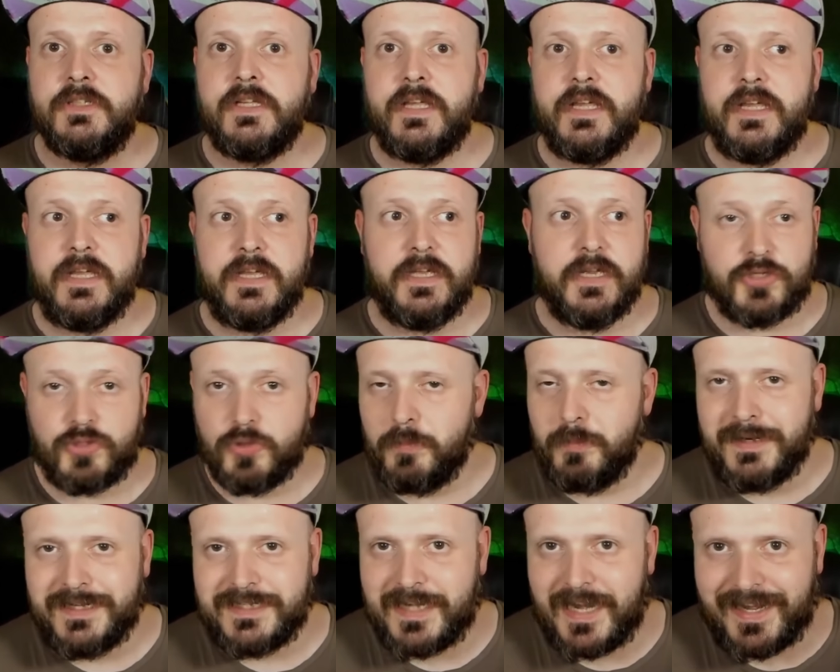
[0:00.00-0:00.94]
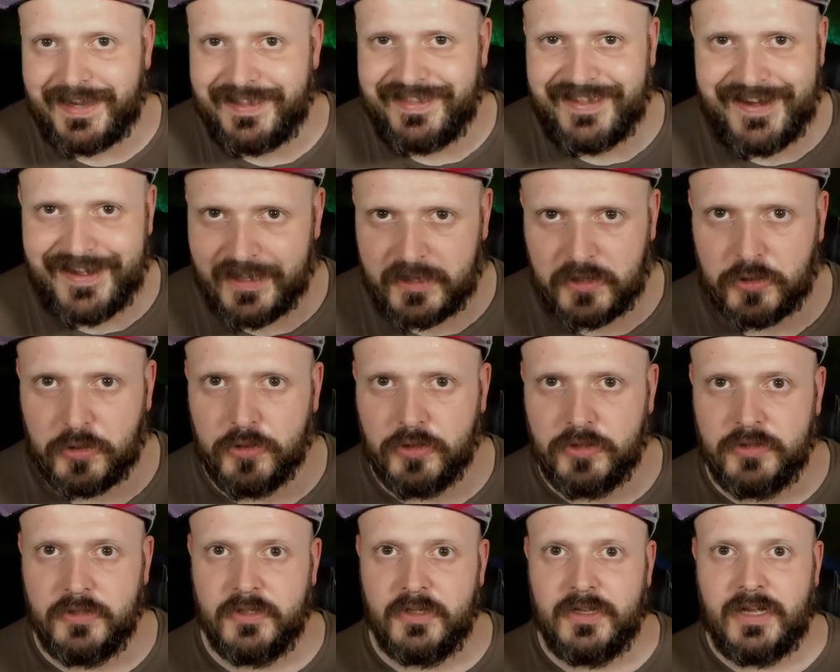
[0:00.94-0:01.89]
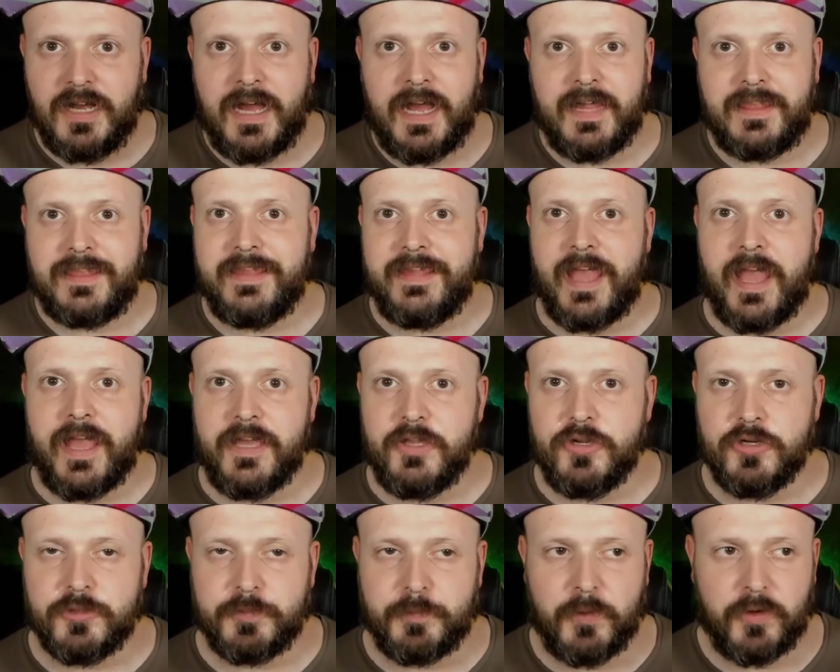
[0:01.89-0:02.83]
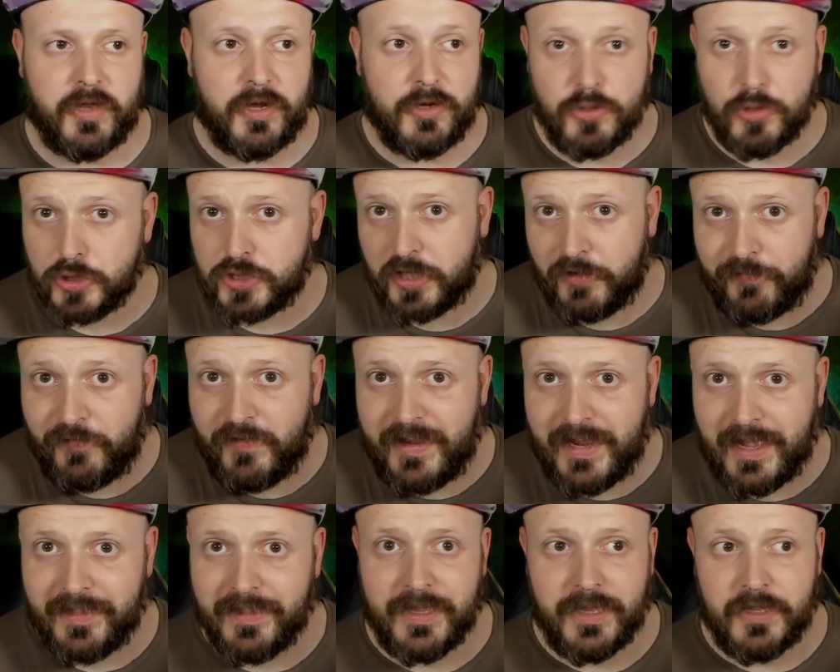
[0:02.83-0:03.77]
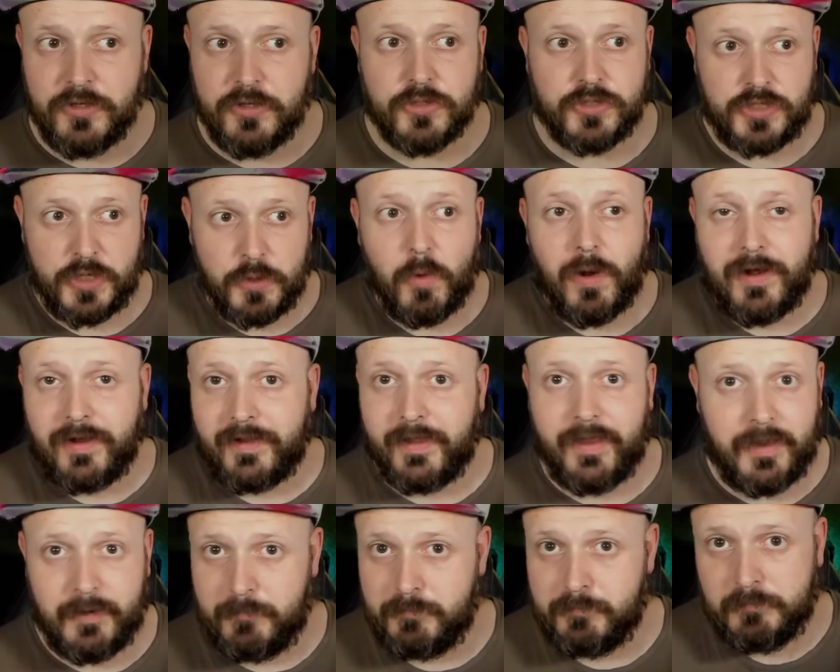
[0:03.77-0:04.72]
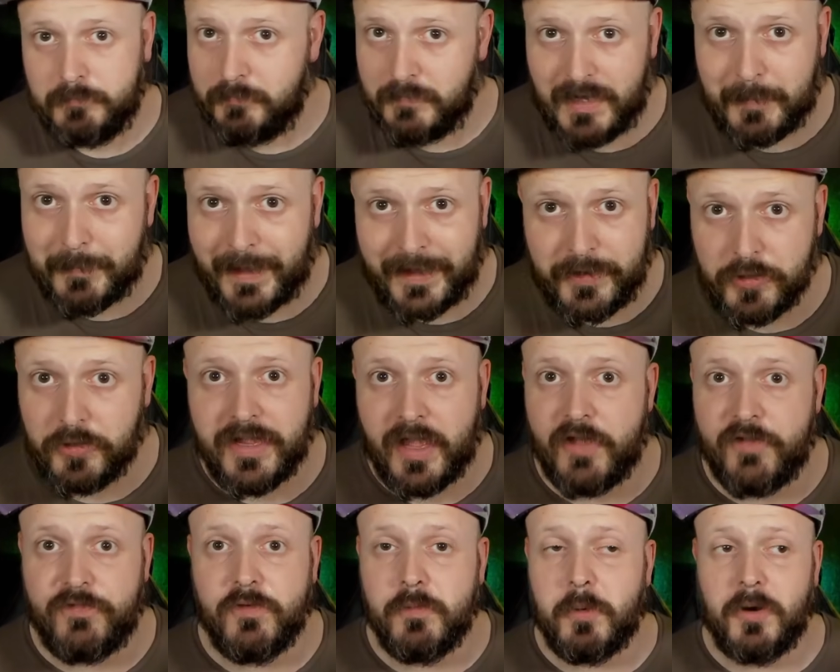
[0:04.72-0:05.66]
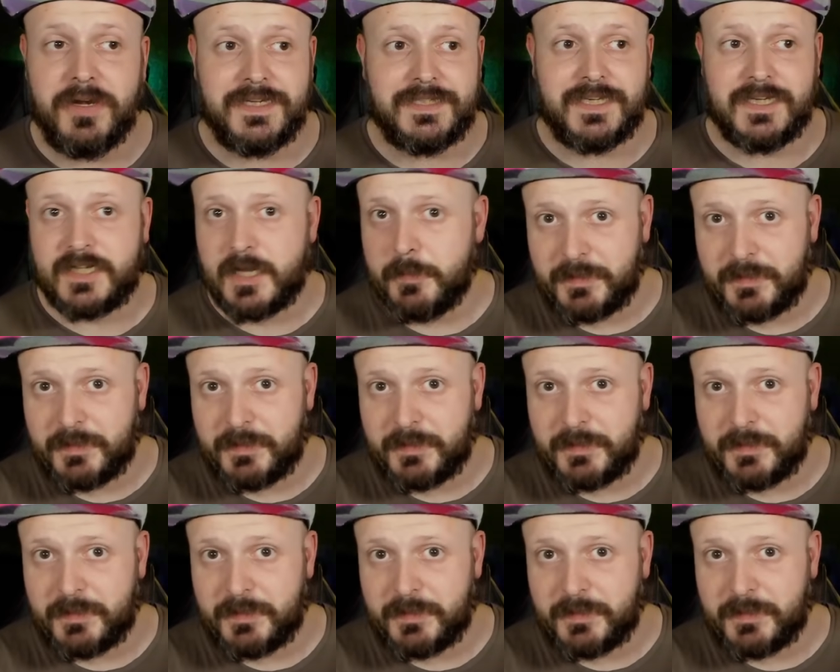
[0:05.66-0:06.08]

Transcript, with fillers: y es un mensaje directo hacia ellos porque no se fía de ellos, igual que mm, la mayoría de futbolistas que